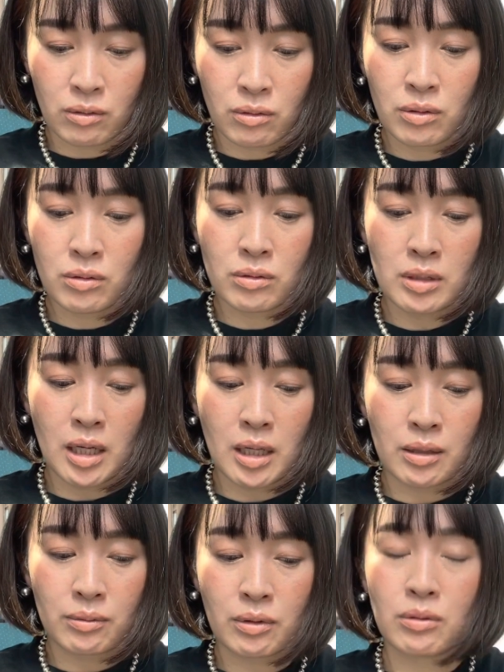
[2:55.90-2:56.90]
この
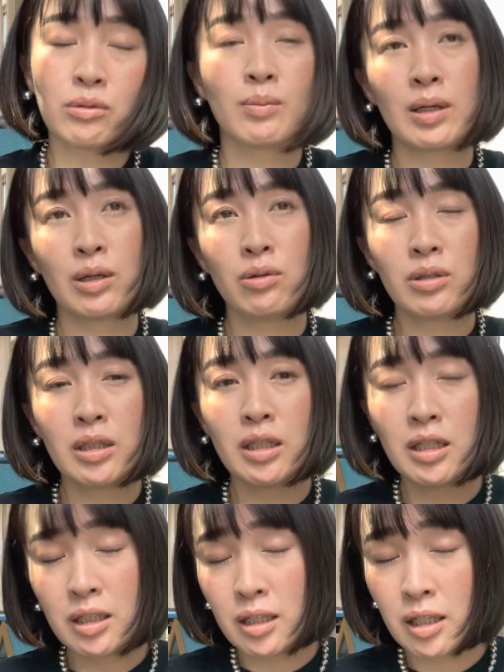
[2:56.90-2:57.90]
さこのまあ量子
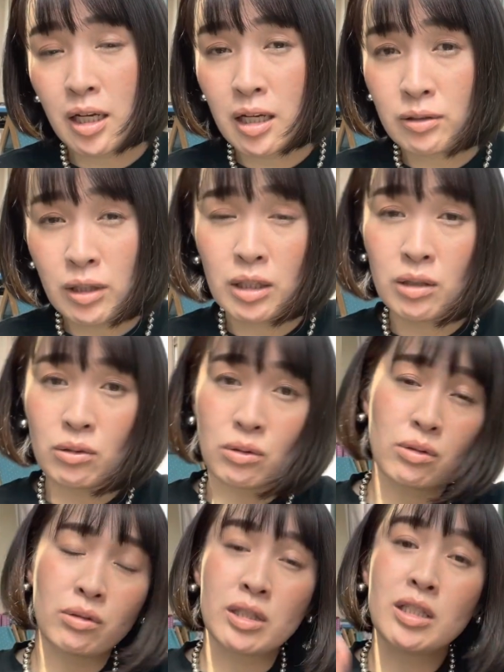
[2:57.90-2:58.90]
力学的に言うと
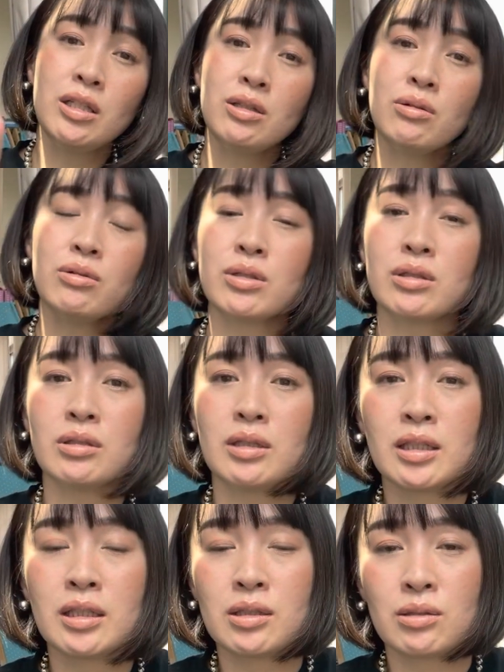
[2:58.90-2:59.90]
その振動数
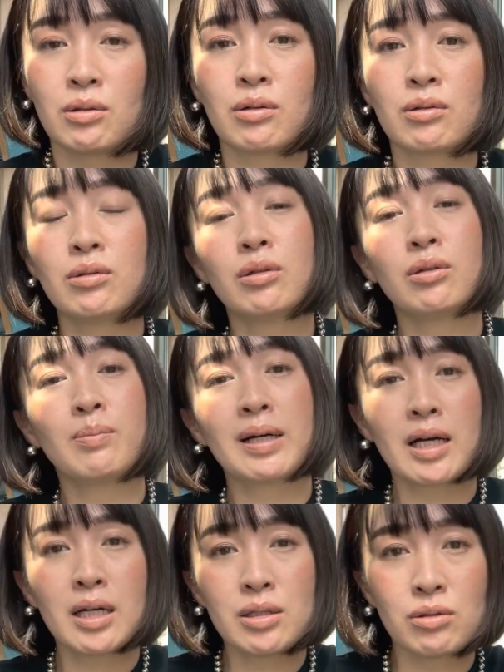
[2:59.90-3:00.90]
なんですよこのまあ
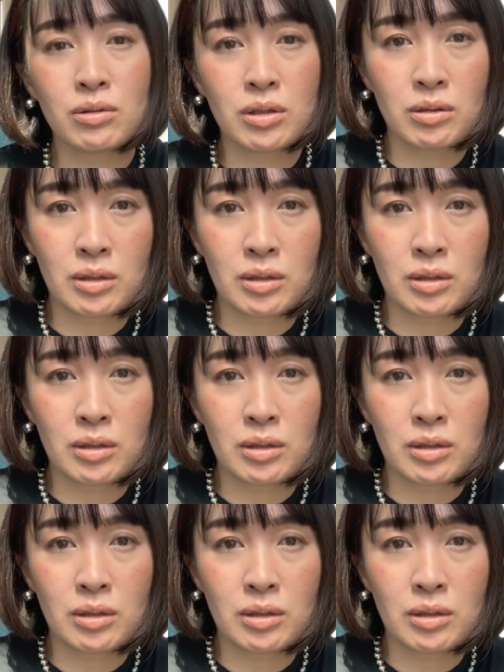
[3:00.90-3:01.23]
感情っていうの